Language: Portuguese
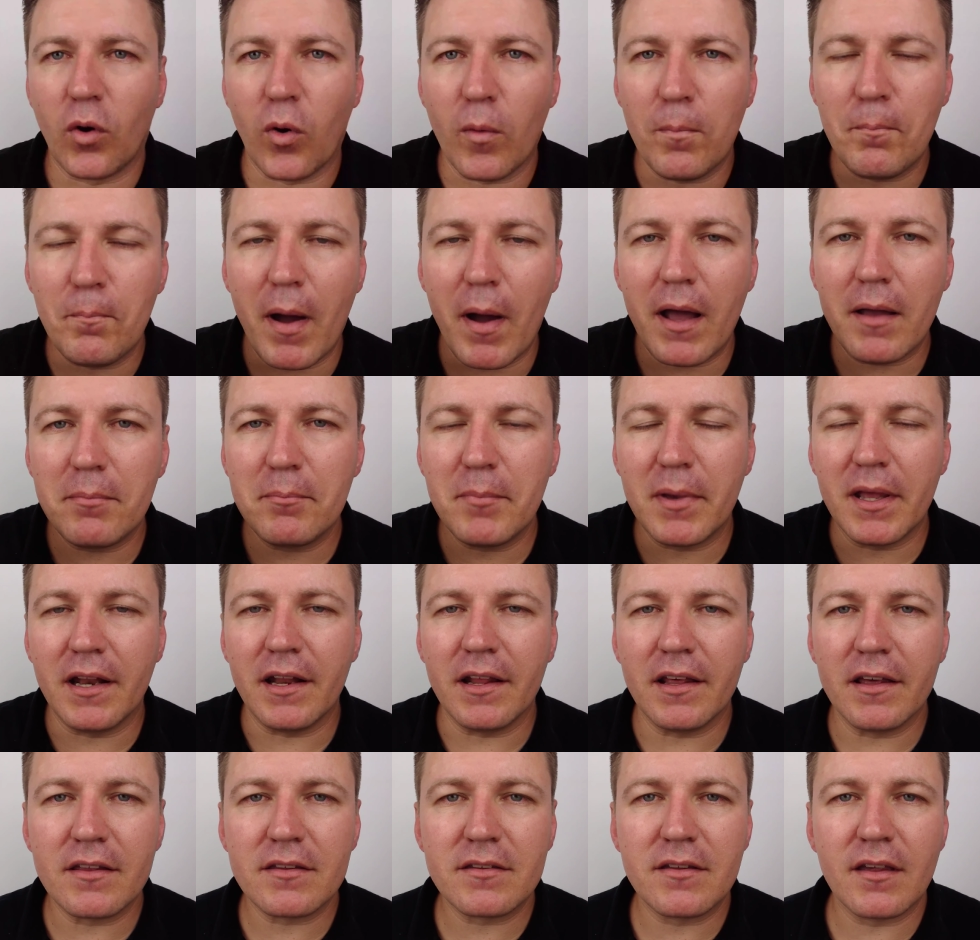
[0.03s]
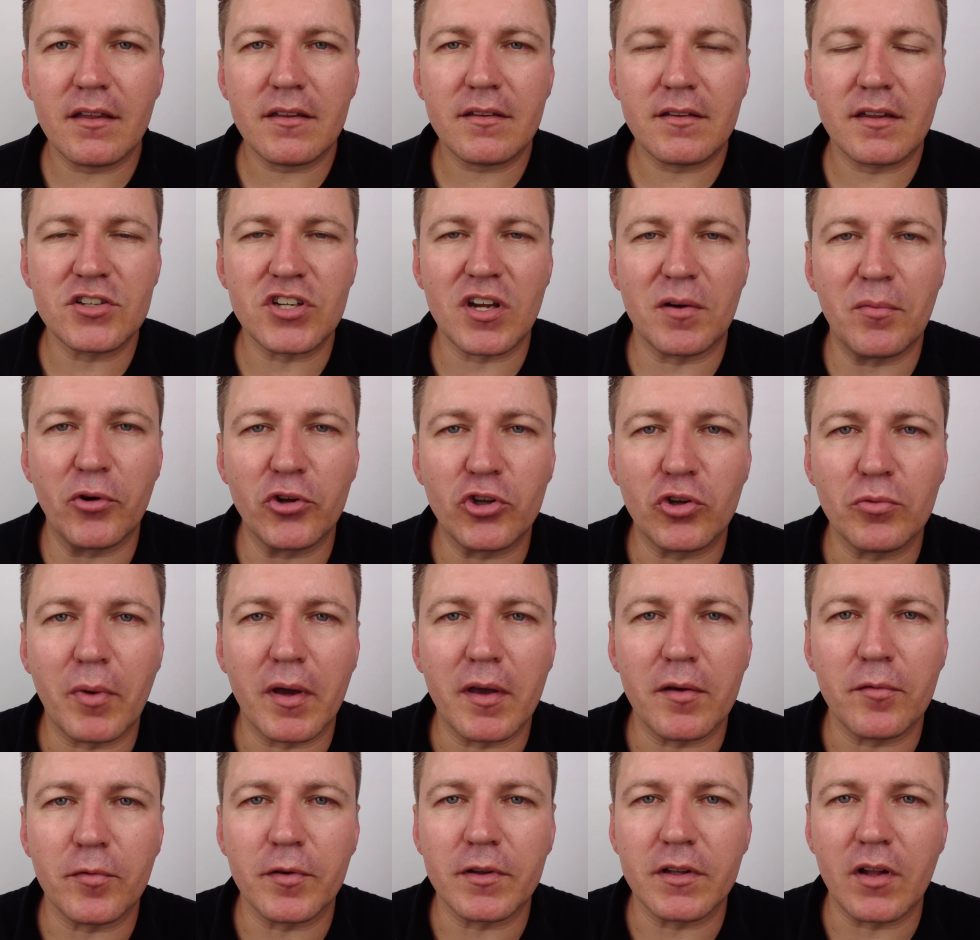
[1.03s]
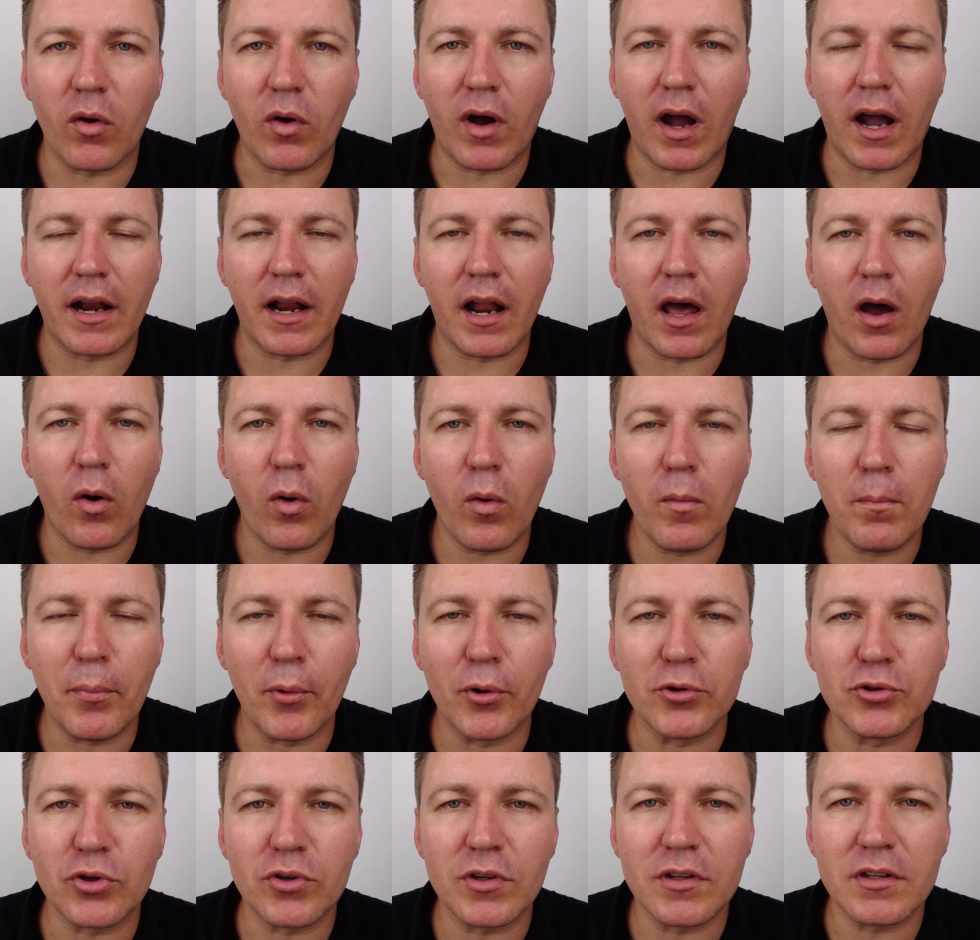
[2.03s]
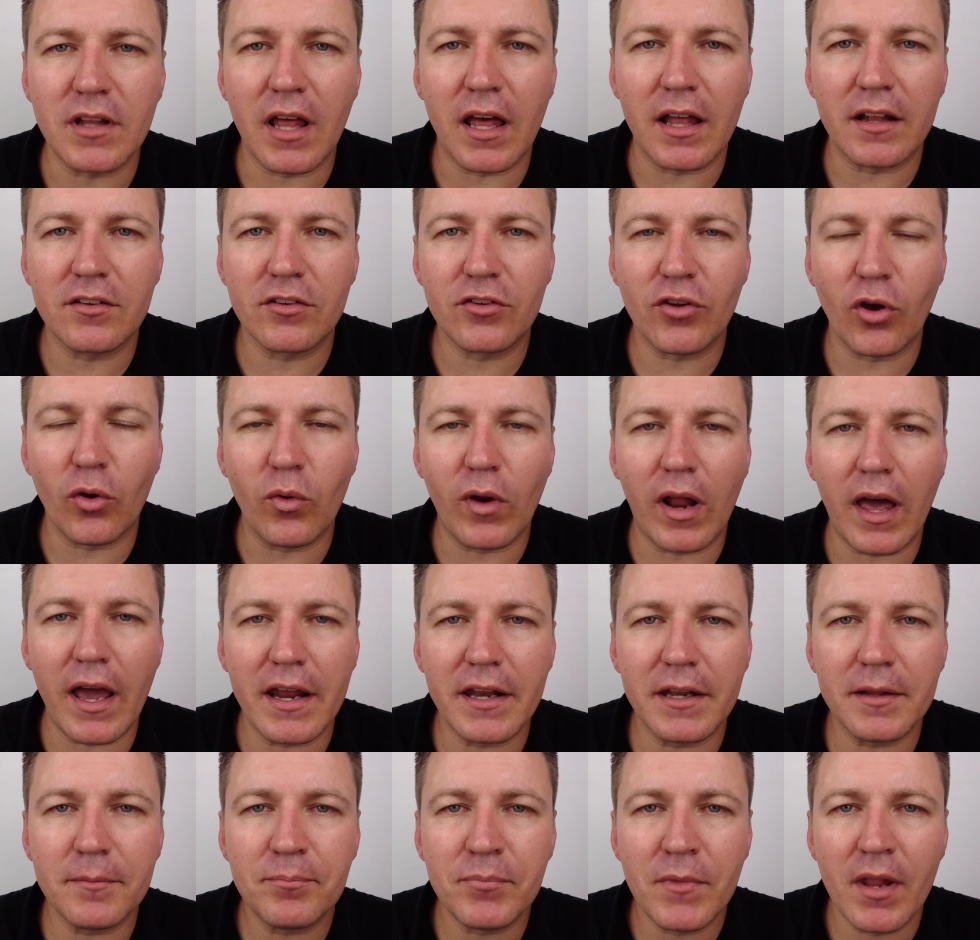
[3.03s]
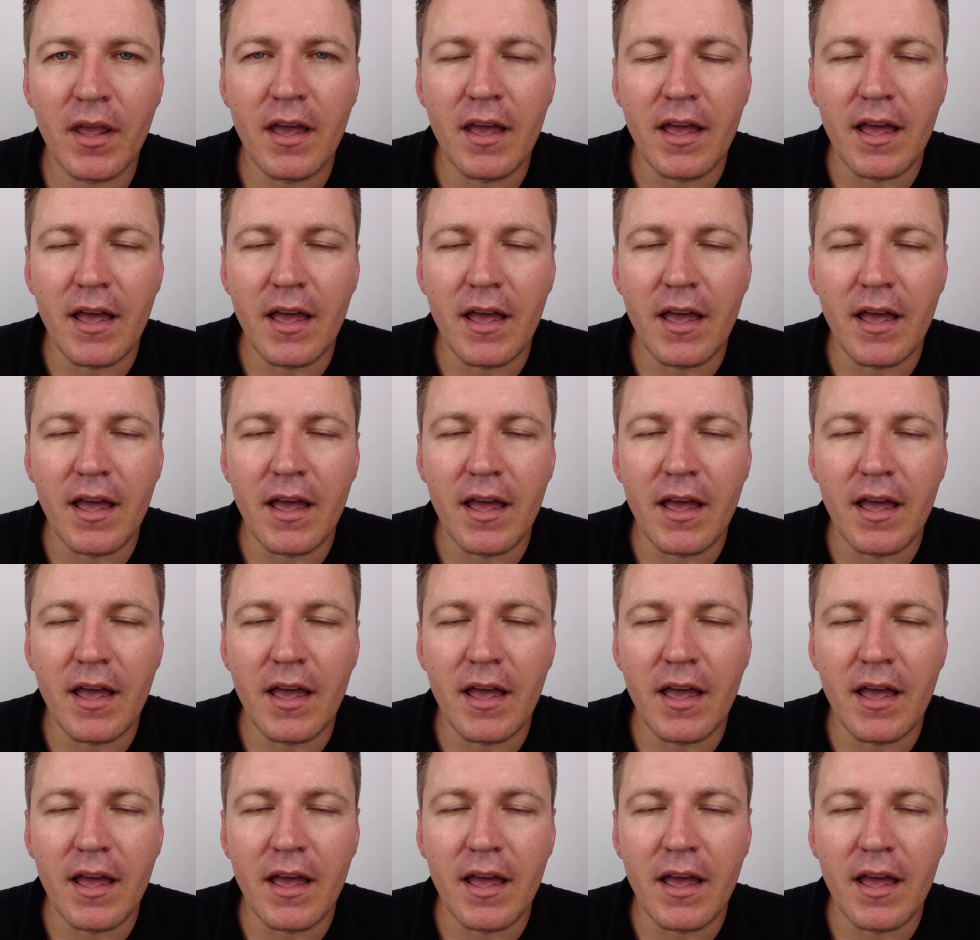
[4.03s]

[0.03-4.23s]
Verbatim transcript: Opa, beleza? Seja muito bem-vindo ao canal Oportunidades Online.